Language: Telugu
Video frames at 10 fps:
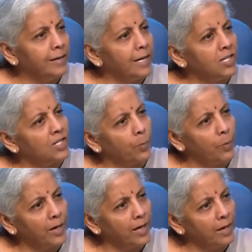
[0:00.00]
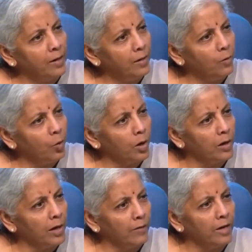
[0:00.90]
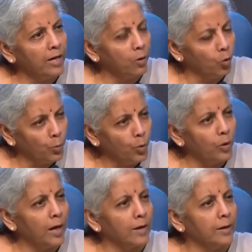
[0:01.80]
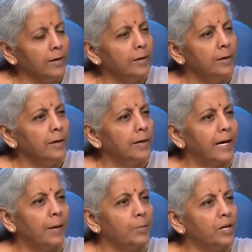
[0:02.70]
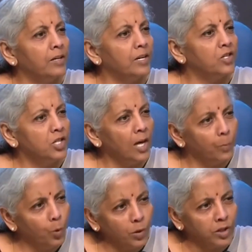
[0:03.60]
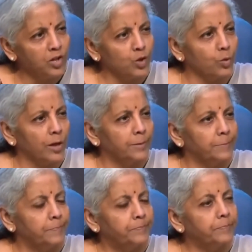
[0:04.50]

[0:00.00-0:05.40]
డీటెయిల్స్ అప్పటికే ఒక లెవెల్కి ఒప్పుకున్నాక క్యాబినెట్ నుంచి అప్రూవల్ తీసుకున్నారు